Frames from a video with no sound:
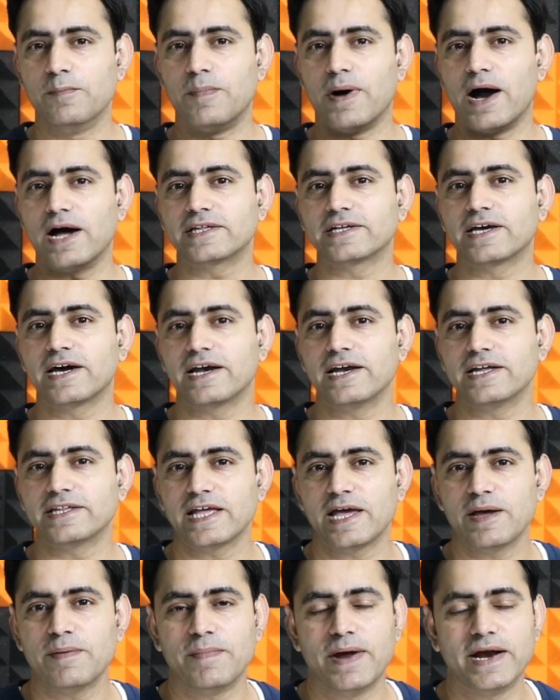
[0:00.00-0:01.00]
बात कर
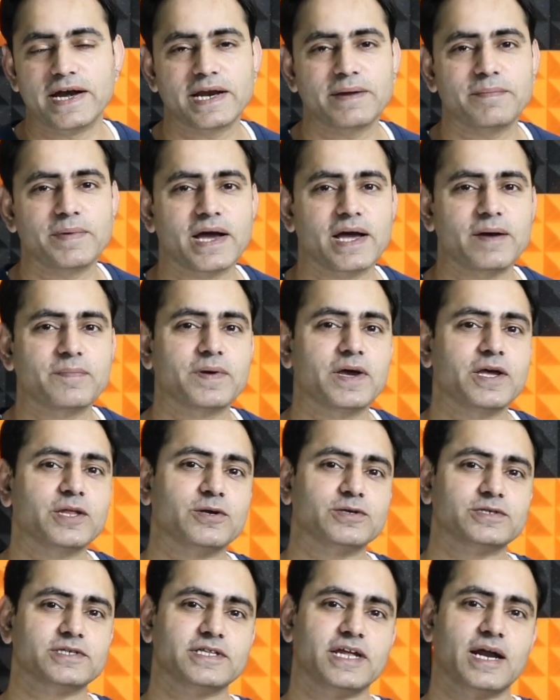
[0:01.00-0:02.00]
लेते हैं बैटरी बैकअप की
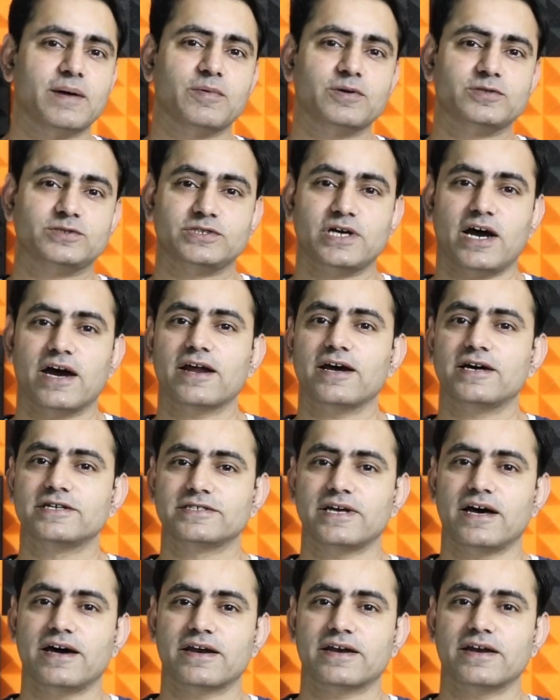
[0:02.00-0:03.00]
तो इसके अंदर आपको 4000
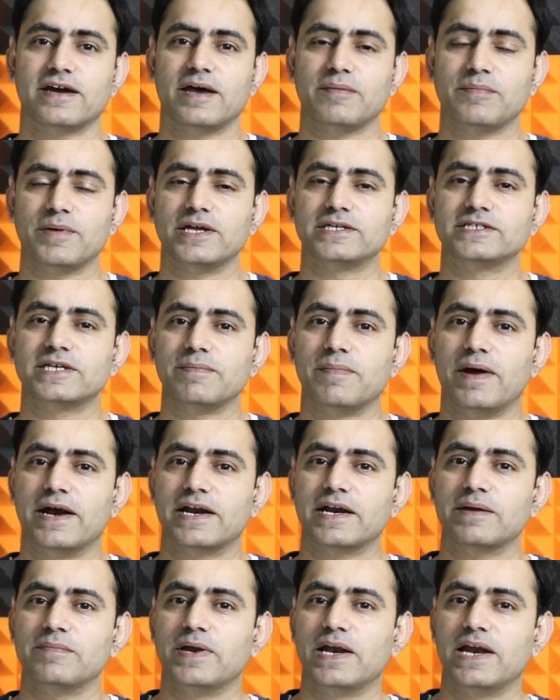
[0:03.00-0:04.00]
हज़ार की
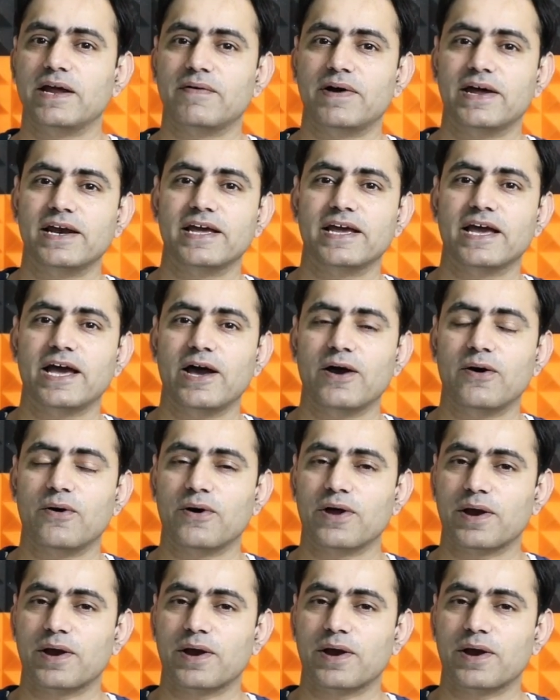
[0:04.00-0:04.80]
बैटरी मिलने वाली है